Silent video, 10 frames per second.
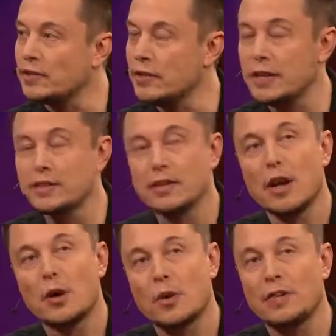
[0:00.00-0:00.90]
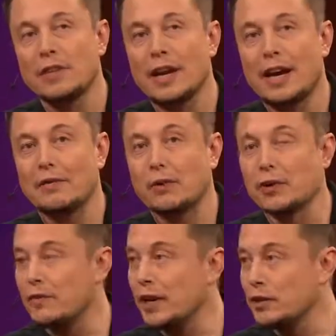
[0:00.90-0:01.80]
Это улучшение уже
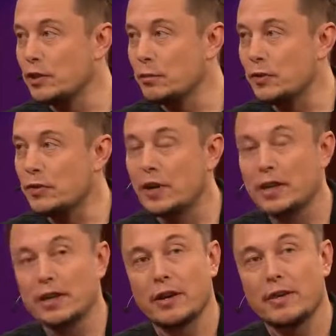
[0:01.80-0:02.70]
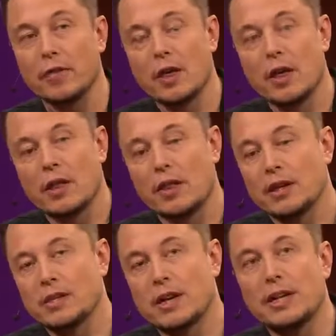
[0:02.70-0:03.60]
примерно в пять раз.
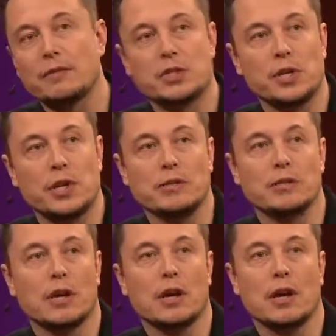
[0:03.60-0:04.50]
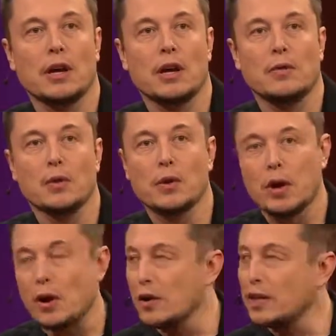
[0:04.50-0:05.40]
Сейчас туннельные
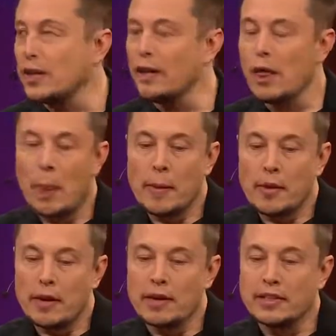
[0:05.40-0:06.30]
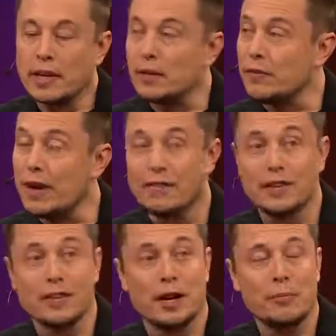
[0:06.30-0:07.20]
машины работают так.
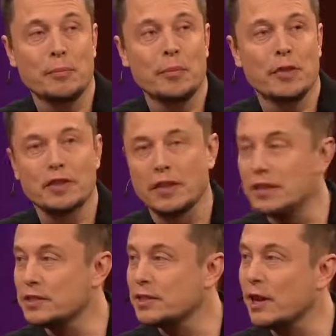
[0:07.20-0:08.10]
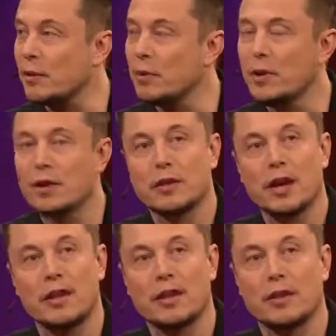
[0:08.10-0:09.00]
пробуривают немного,
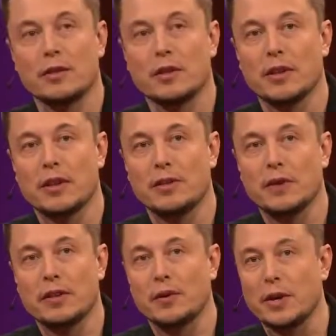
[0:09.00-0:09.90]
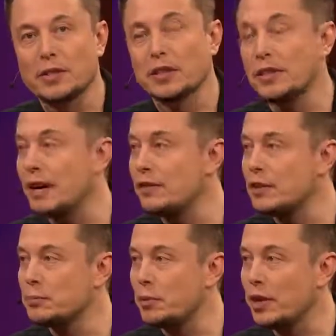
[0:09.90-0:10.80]
останавливаются
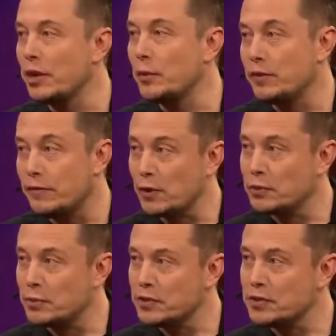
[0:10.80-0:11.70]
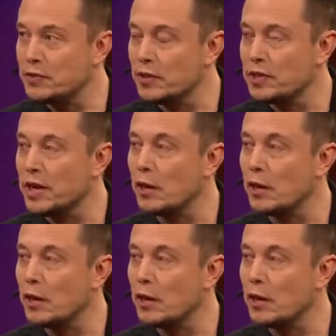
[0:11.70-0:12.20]
и укрепляют стенки.